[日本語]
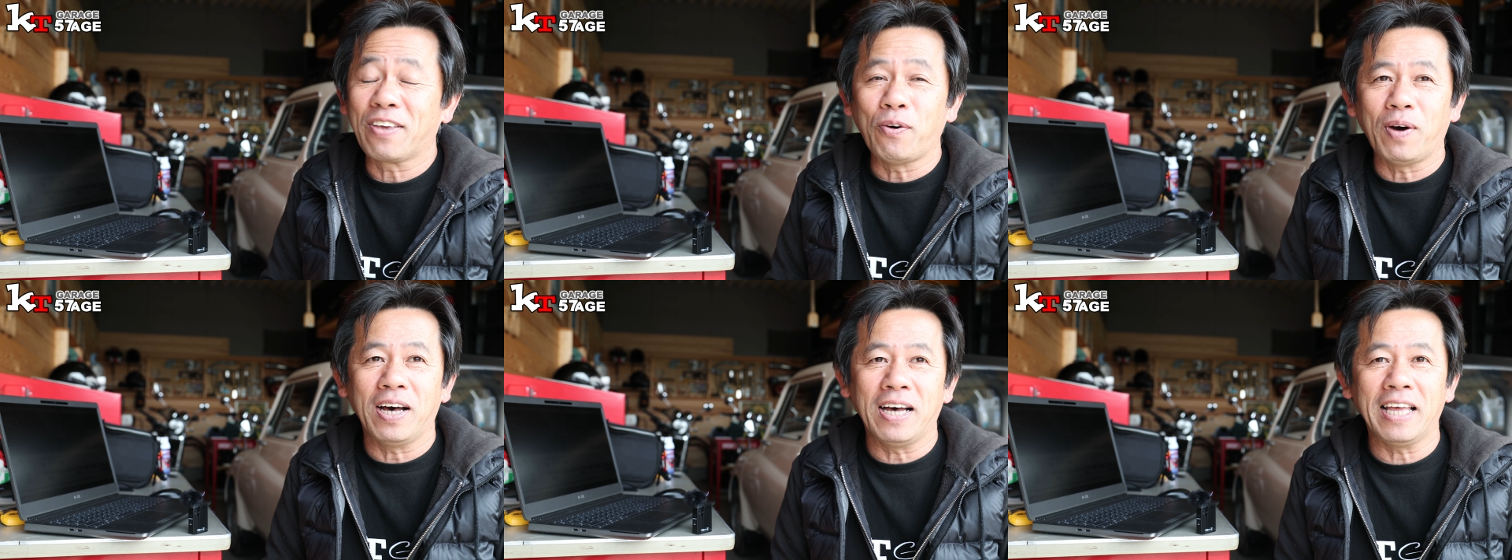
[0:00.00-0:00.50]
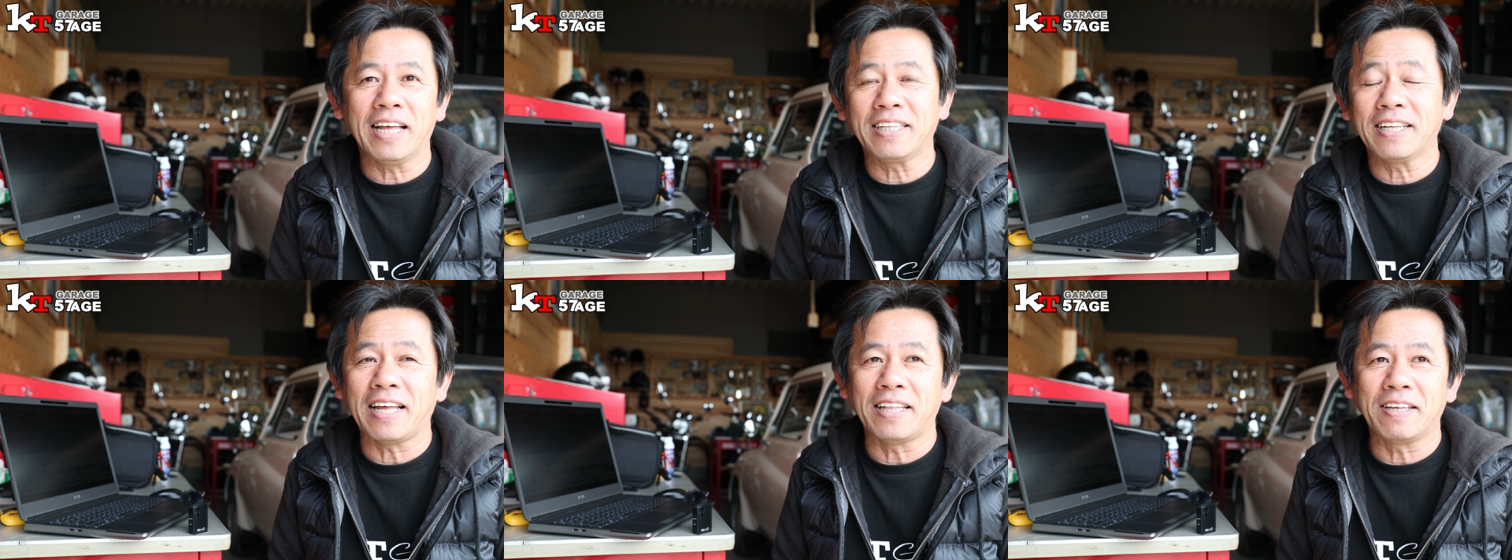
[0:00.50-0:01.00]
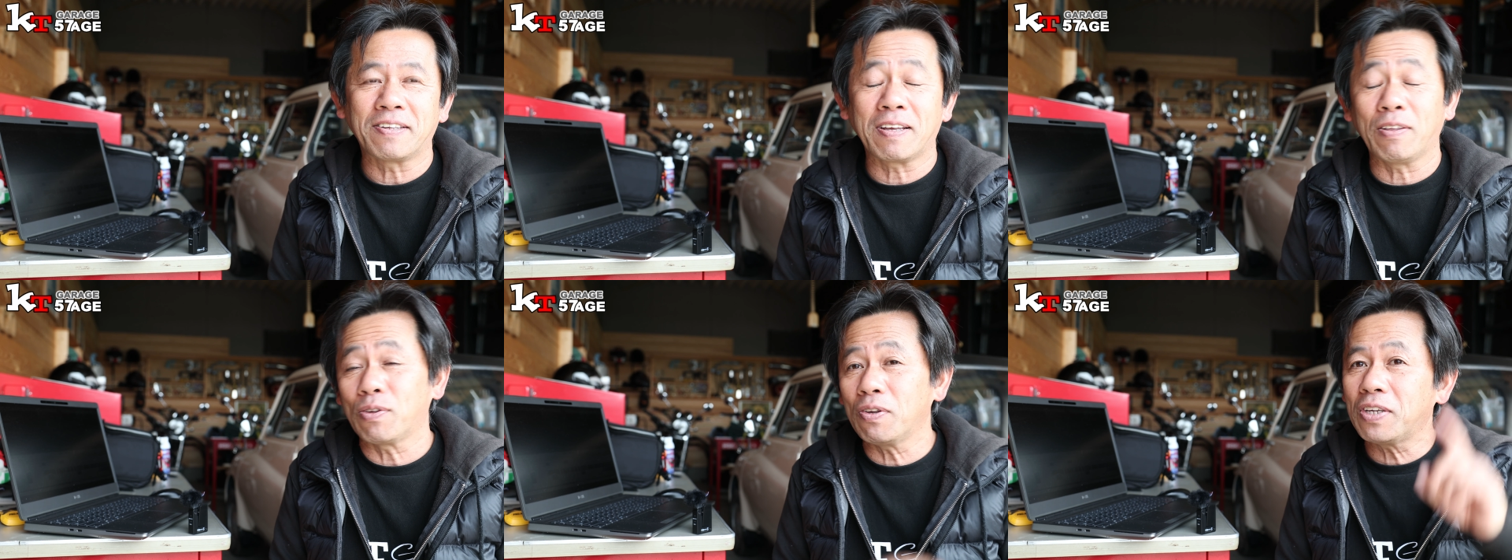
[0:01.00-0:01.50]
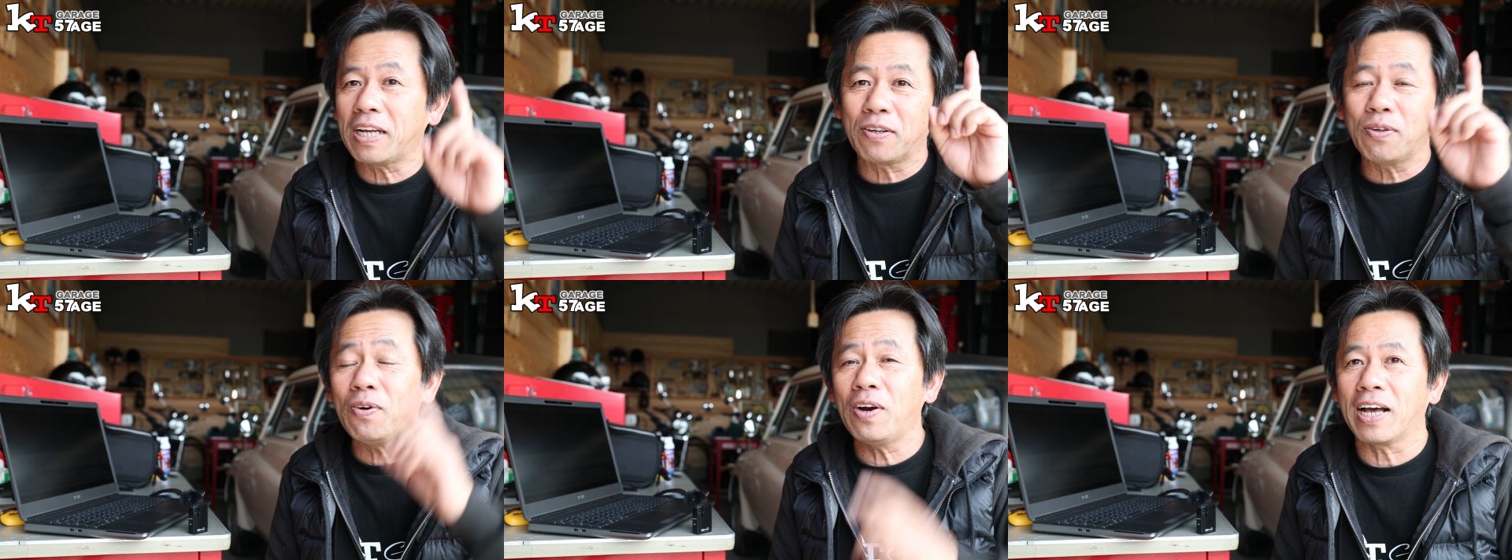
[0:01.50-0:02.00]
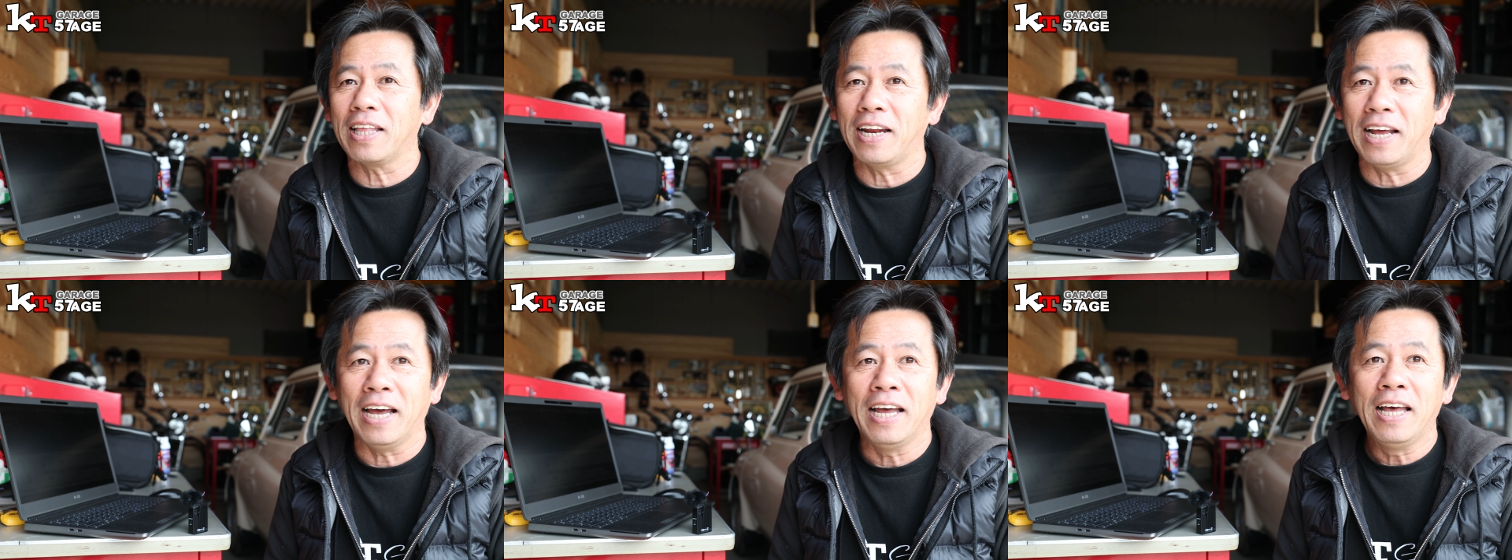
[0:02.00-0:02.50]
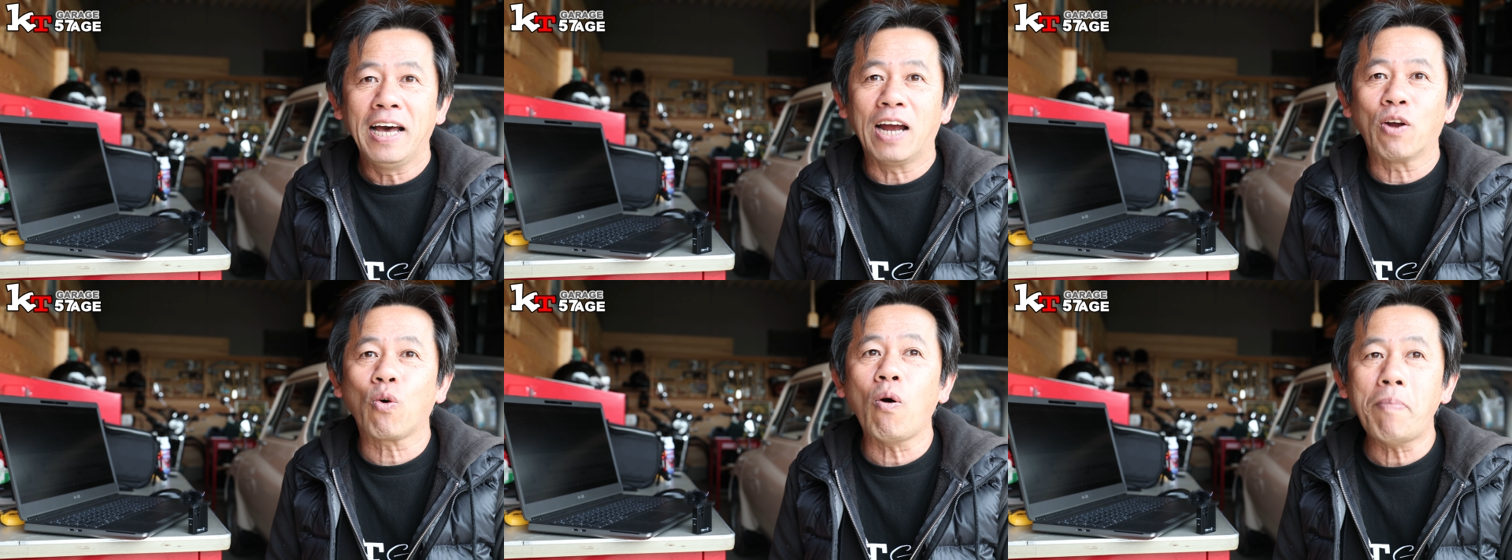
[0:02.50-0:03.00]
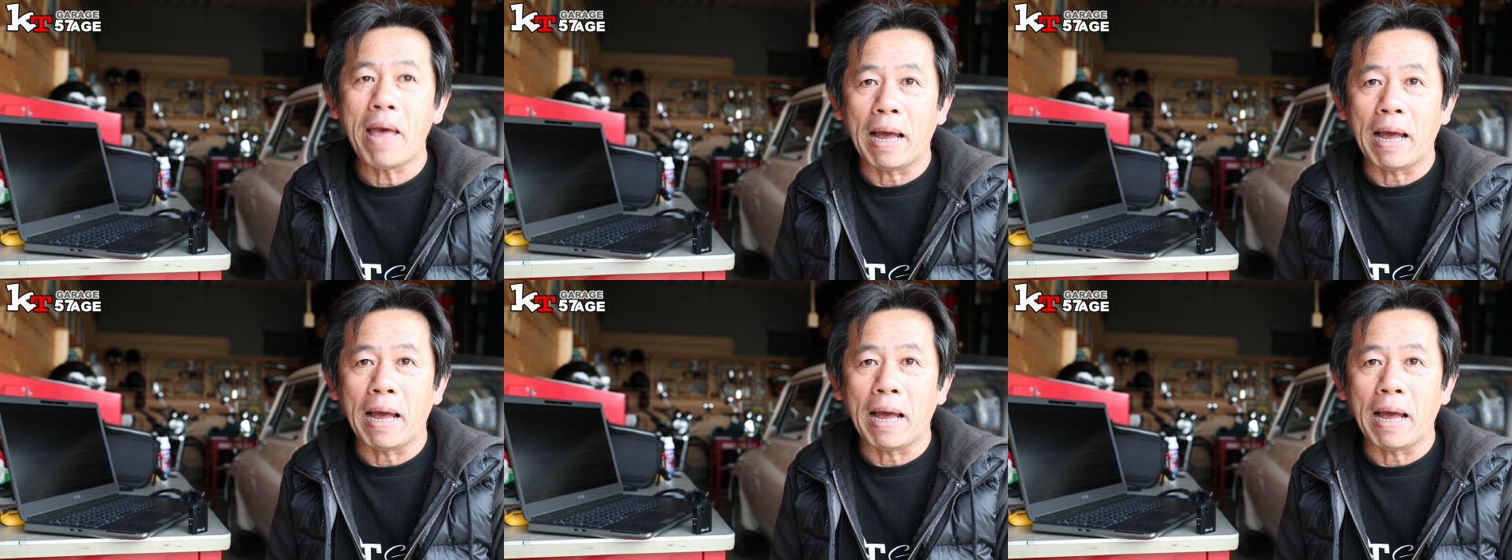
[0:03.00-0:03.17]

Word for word: 今日はやってたんですけど、そしたらその中でね、コ